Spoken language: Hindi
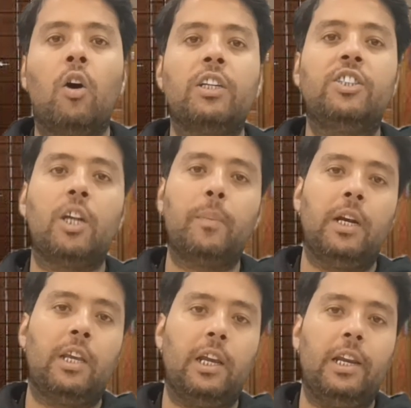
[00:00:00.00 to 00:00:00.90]
और
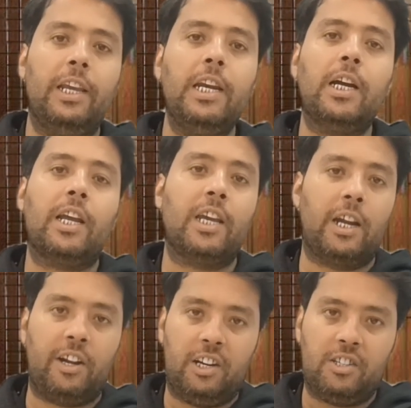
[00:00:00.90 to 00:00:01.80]
जर्मन केल इनका
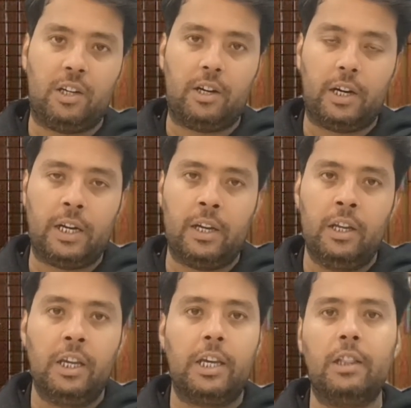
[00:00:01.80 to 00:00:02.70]
क्या रेट चल रहा है
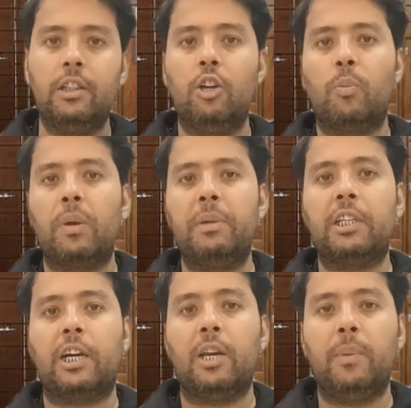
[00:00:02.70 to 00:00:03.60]
कितने रुपए में
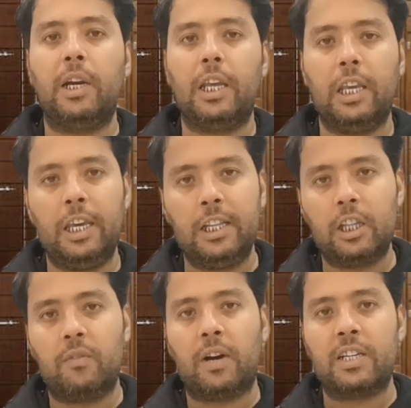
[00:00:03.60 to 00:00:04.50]
तकरीबन एक
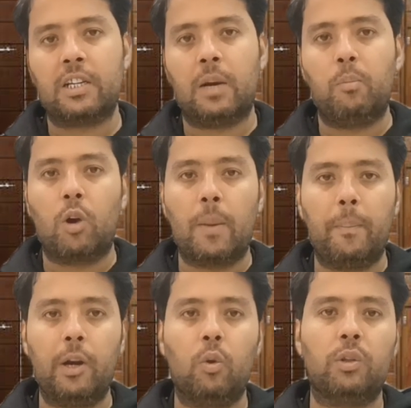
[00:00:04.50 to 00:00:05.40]
दरवाजा
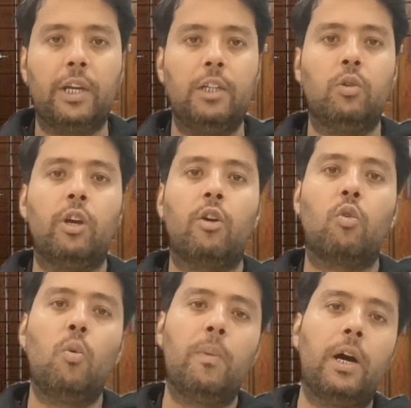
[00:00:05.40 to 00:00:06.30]
मुकम्मल होता है जो कि
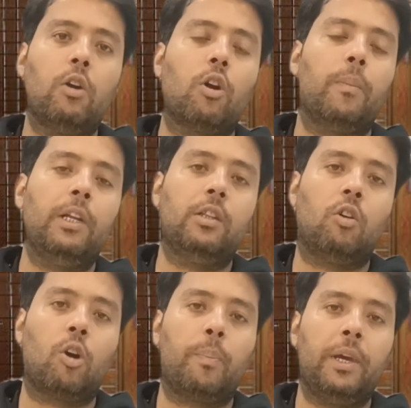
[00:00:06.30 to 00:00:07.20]
रूम का नॉर्मली
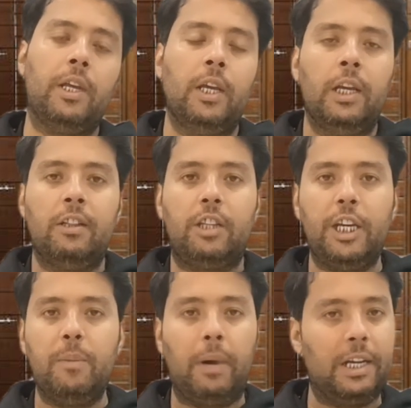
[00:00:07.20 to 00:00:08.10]
तौर पर
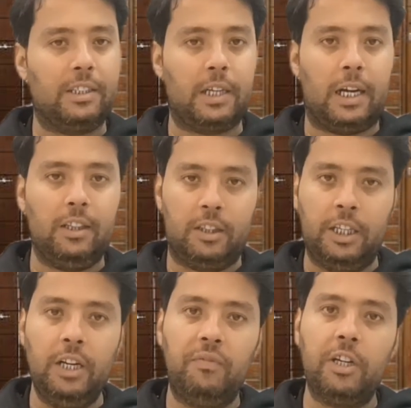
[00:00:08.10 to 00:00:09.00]
तीन बाय सात
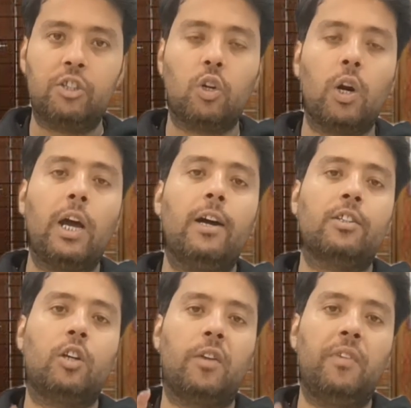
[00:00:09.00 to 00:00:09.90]
तीन फीट चौड़ा और
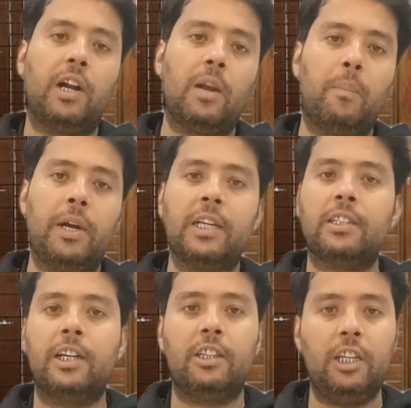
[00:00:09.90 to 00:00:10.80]
साठ फीट लंबा या
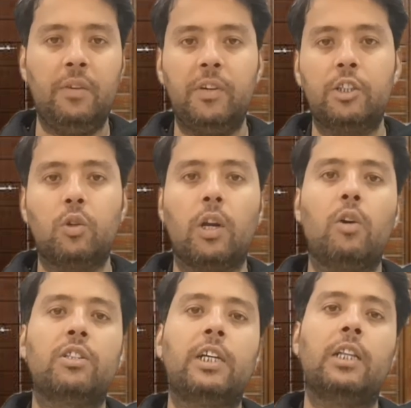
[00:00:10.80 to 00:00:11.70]
साढ़े तीन फीट चौड़ा
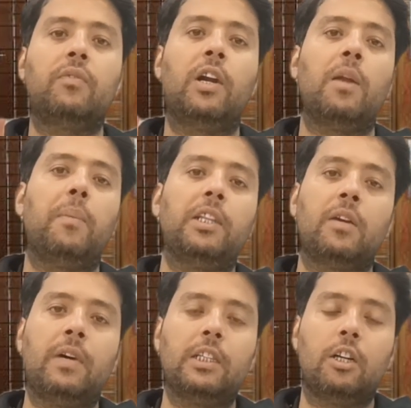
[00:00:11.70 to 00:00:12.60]
और सात फीट लंबा
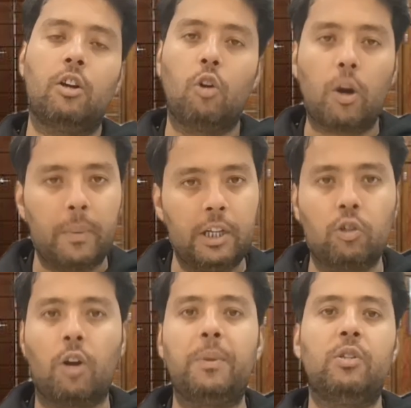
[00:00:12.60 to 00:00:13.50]
दरवाजा नॉर्मली
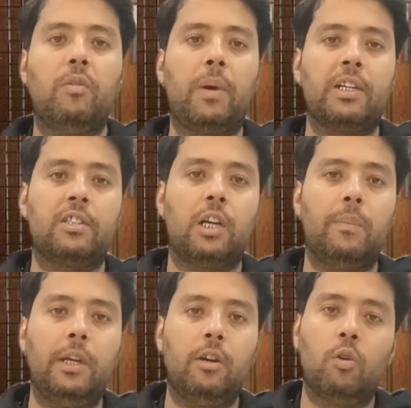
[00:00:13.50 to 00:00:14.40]
तौर पे जो है पाकिस्तान
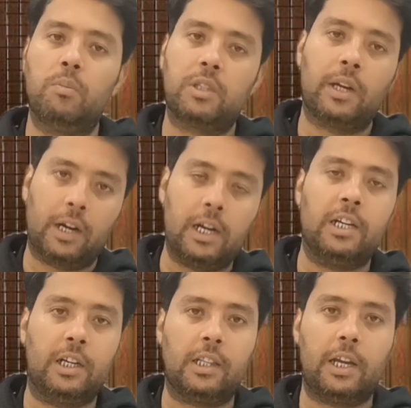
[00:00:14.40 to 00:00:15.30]
में रूम्स का
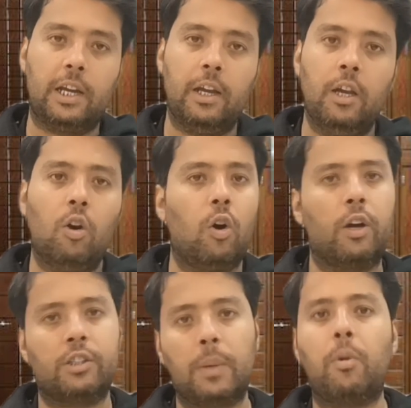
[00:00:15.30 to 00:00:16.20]
रखा जाता है
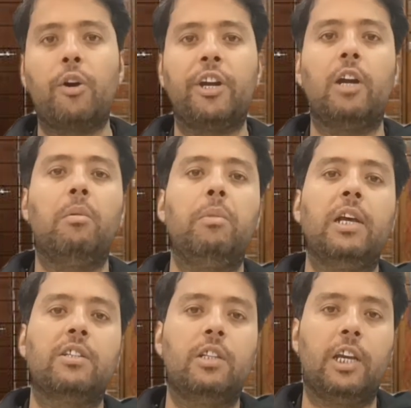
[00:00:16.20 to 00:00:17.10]
और सब कॉन्टिनेंट में
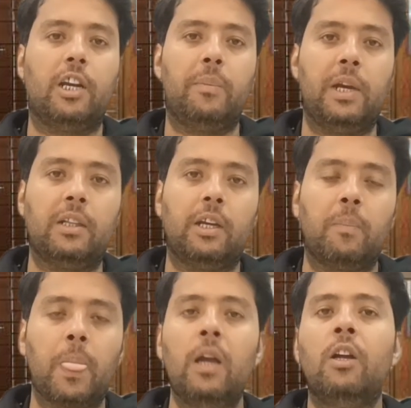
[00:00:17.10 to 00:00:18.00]
भी ऐसे देखने में आता
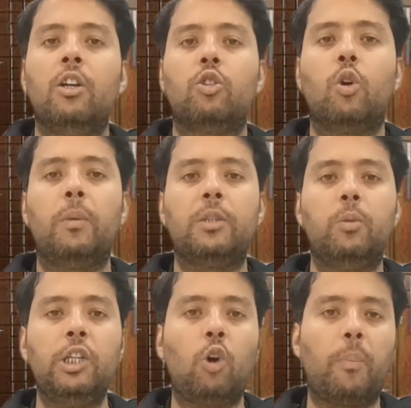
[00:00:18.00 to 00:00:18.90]
है तो
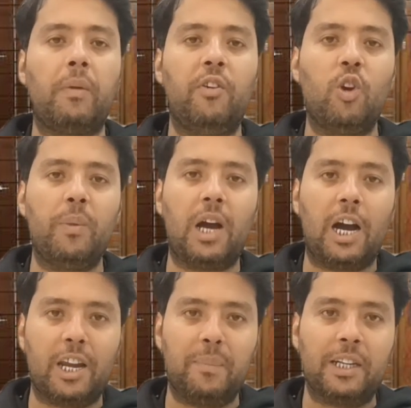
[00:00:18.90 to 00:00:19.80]
मजमुई तौर पे वीडियो में
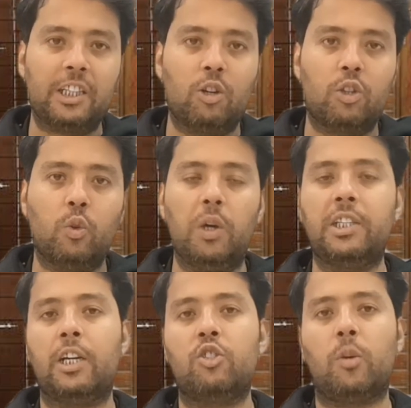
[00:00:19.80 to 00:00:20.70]
आगे बढ़ते हैं और
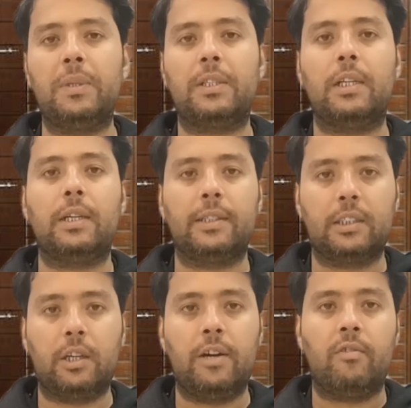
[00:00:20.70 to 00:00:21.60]
2024 के
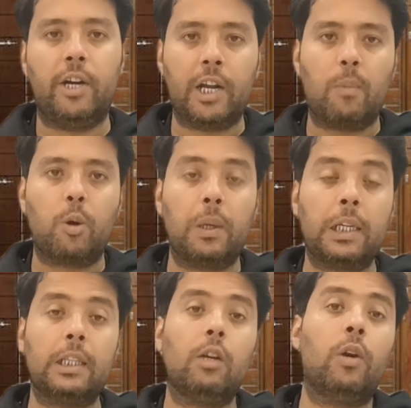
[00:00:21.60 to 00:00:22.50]
ताजा तरीन रेट आपको
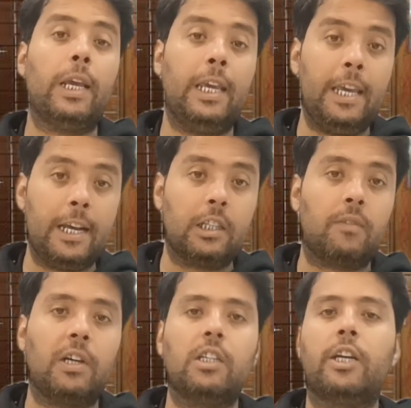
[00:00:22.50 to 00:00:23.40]
बताते हैं और एक
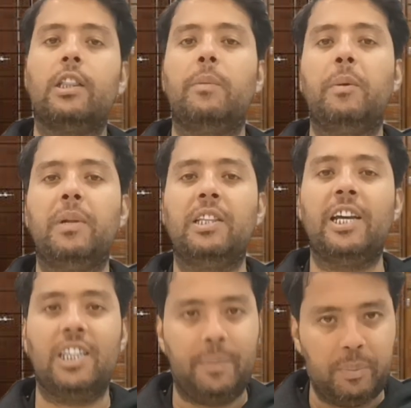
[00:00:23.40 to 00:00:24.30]
दरवाजा कितने में
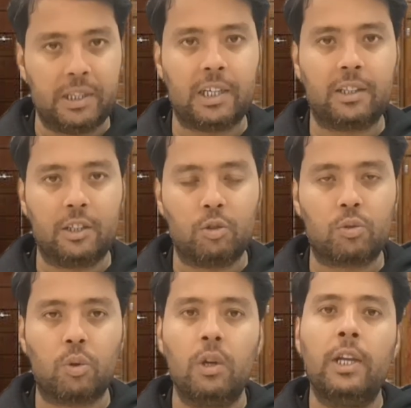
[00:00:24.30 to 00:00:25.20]
बनता है ये भी बताते हैं
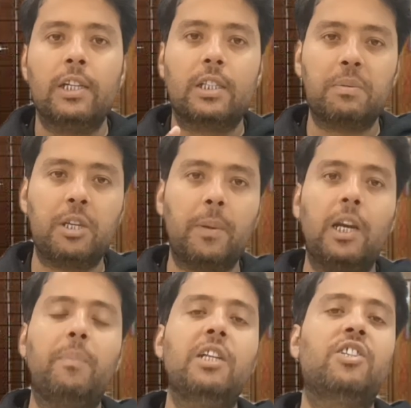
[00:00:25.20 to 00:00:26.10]
दोस्तों सबसे
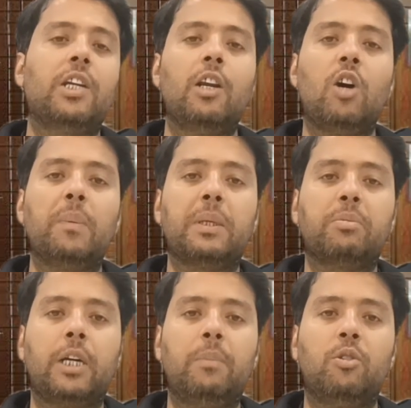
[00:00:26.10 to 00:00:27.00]
पहले अपने चैनल को आप
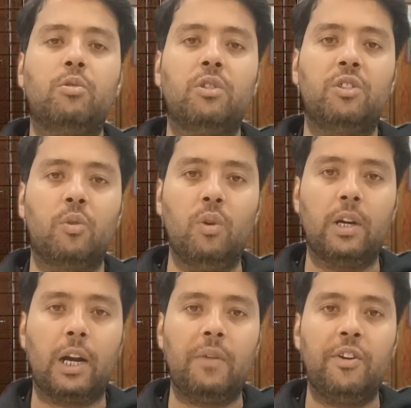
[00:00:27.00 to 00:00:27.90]
सब्सक्राइब दोस्तों जरूर
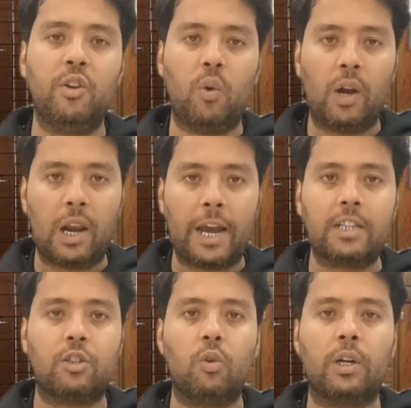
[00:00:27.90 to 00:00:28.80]
कर लें वीडियो को
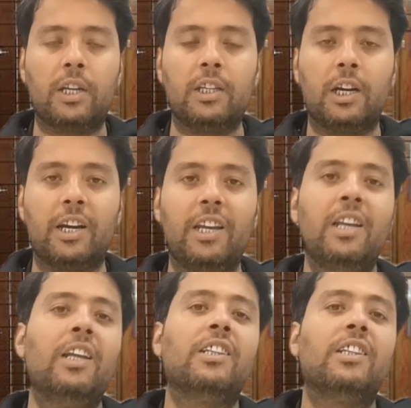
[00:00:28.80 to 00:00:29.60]
लाइक जरूर कर दिया करें